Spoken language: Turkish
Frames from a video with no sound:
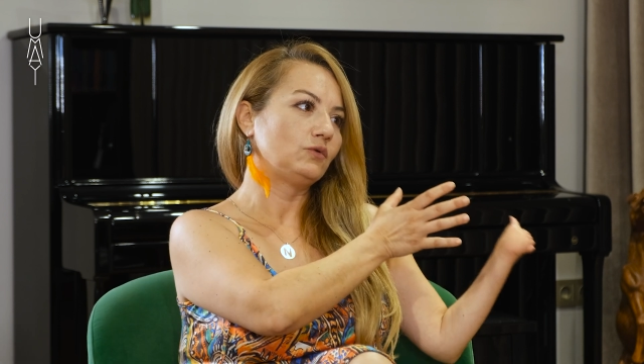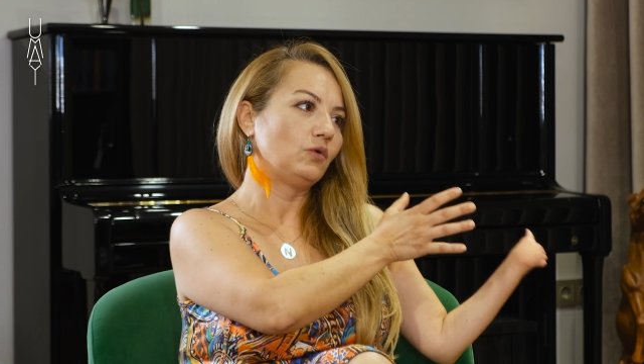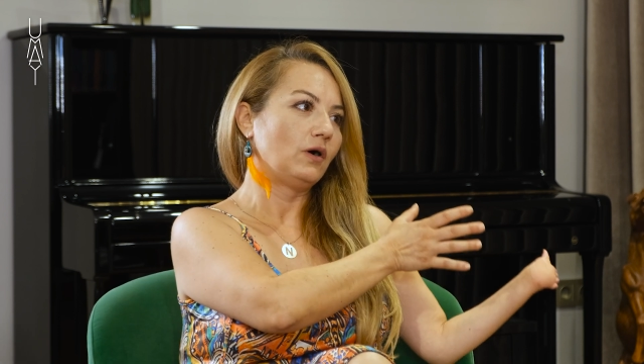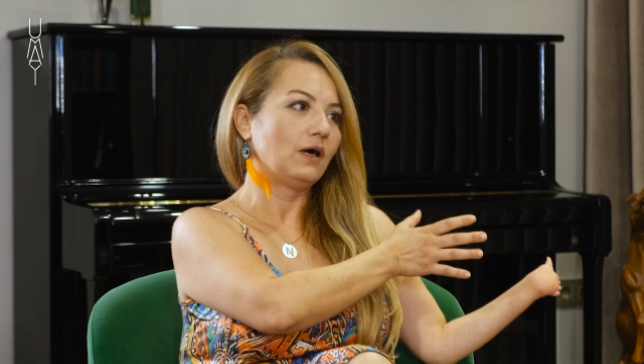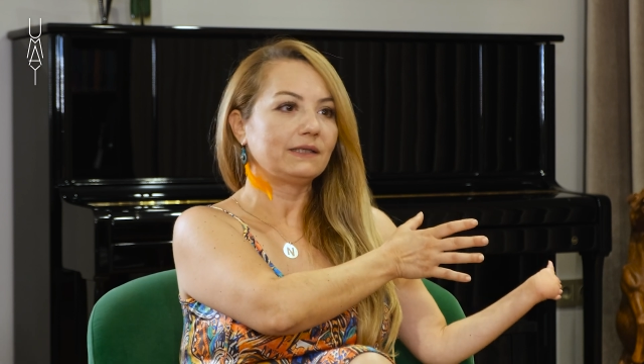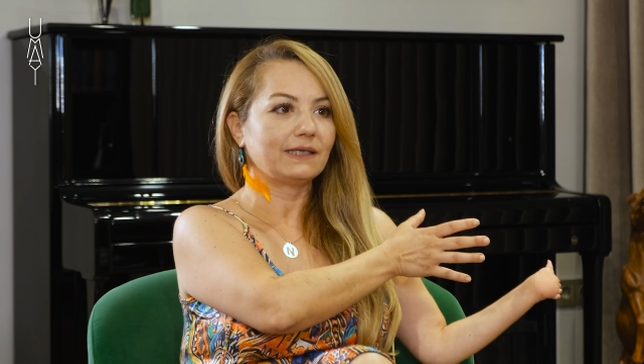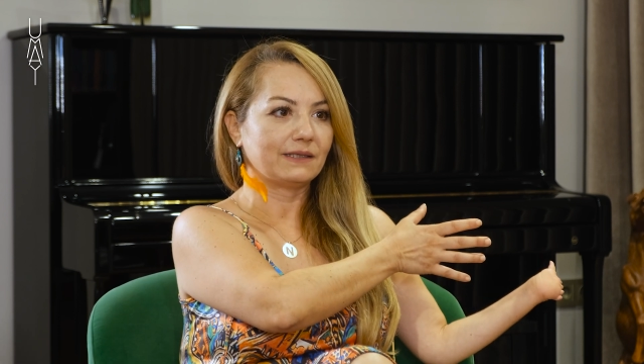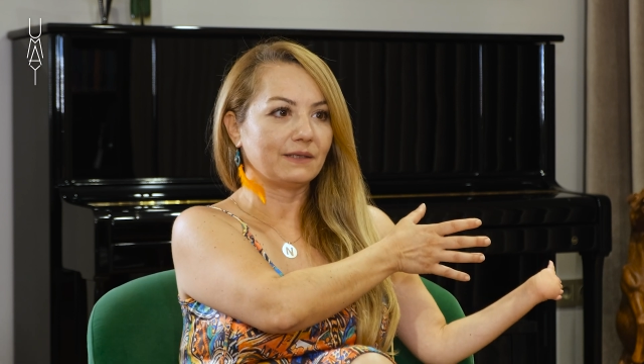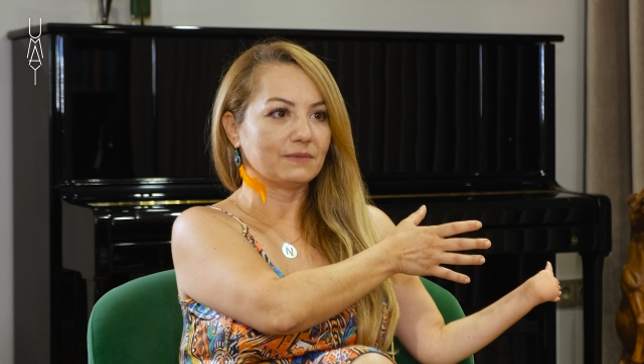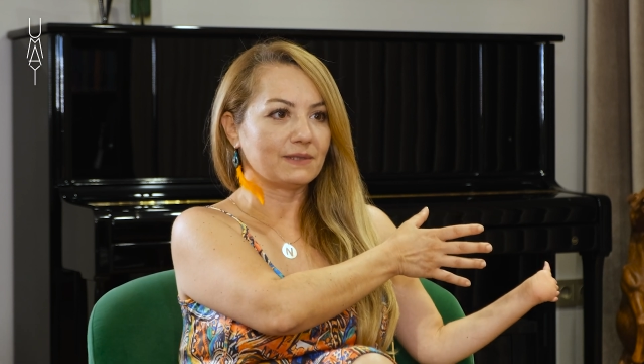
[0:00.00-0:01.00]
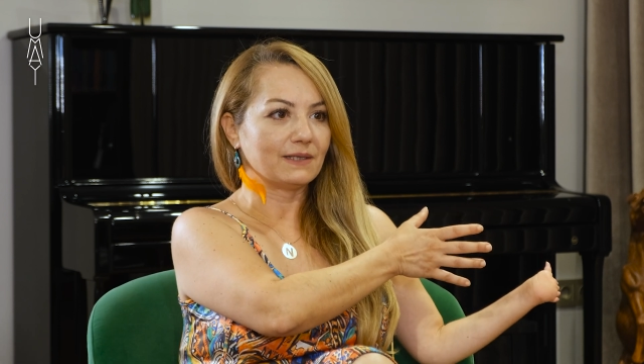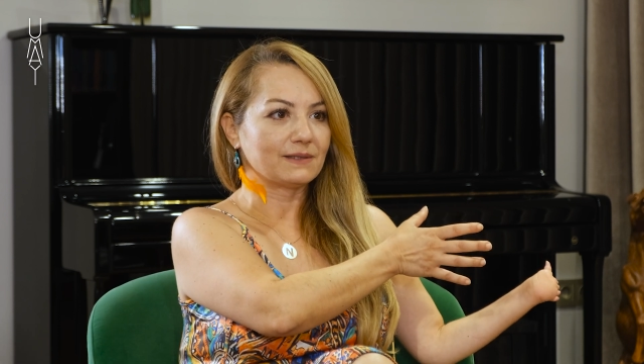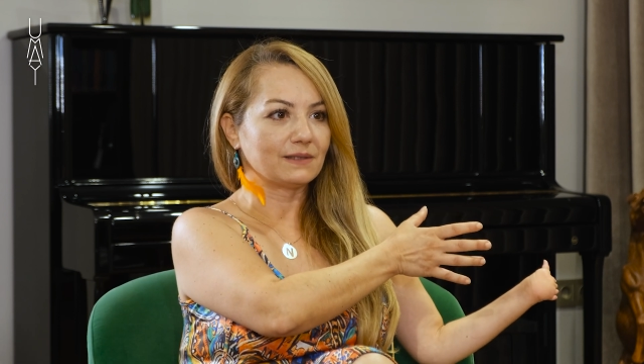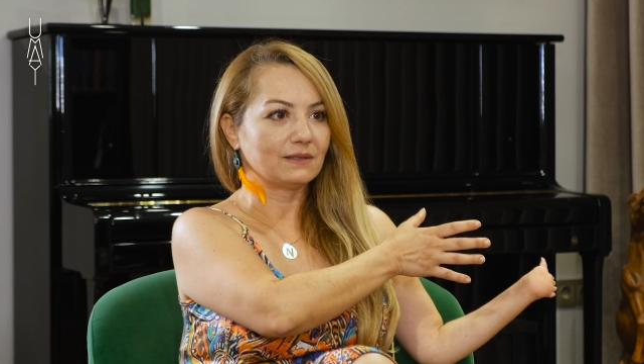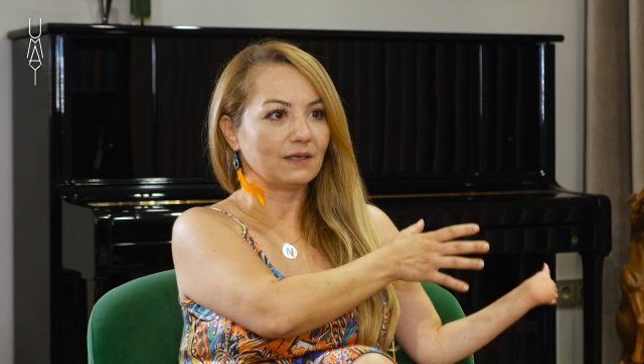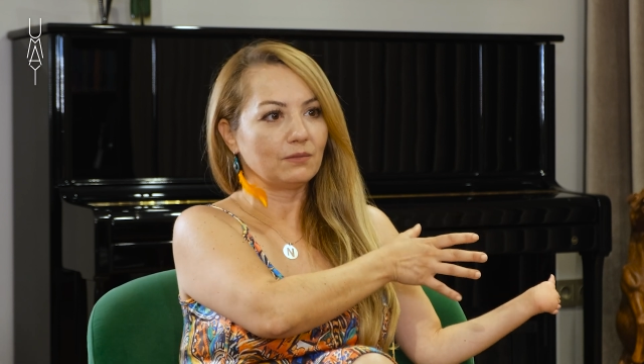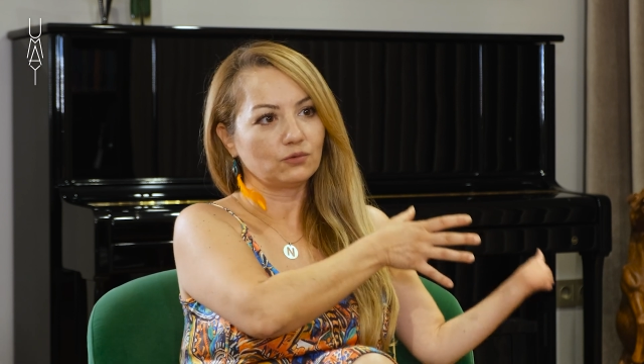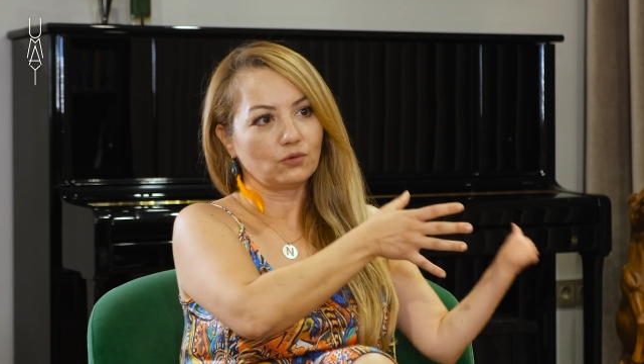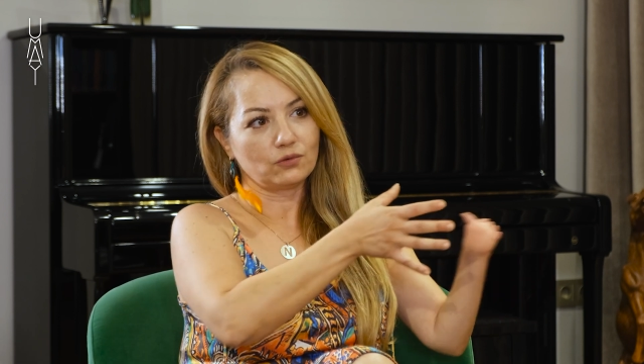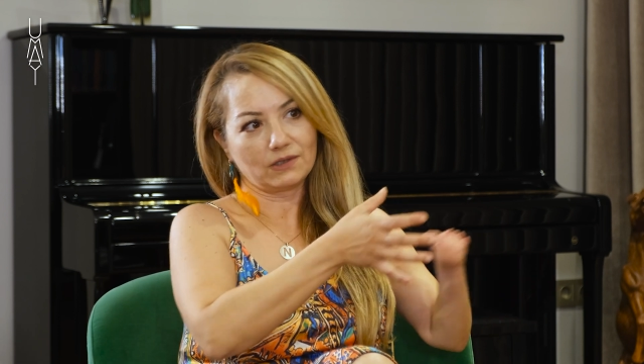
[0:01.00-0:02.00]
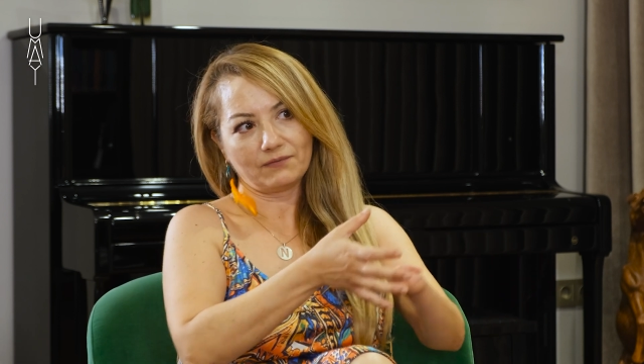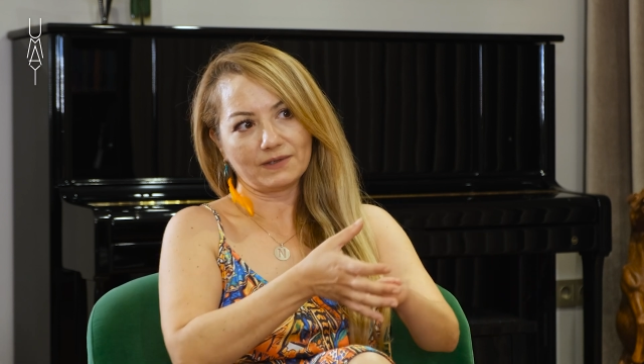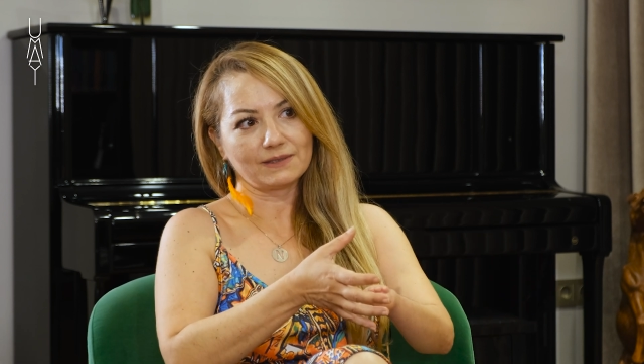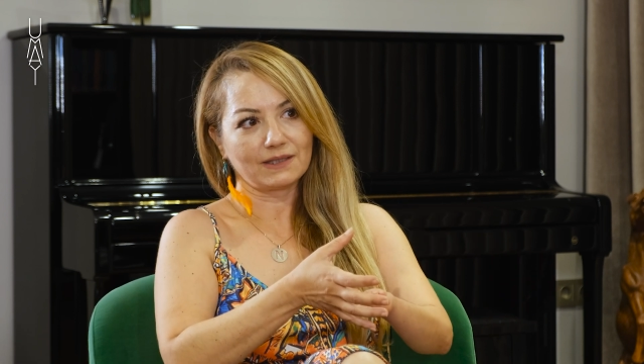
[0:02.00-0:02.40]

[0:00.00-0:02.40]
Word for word: doğal dediğimiz aslında ama doğru nefes